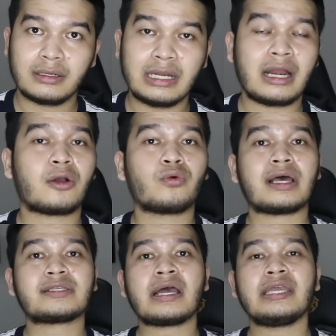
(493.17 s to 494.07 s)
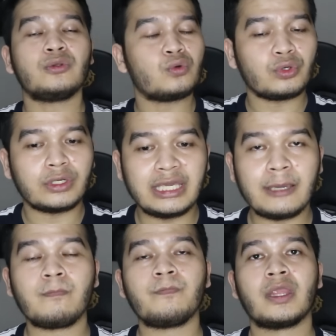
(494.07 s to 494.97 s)
Dan aku rasa itu good
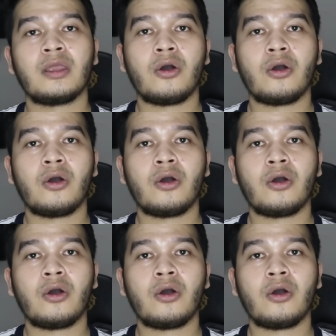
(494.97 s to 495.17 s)
game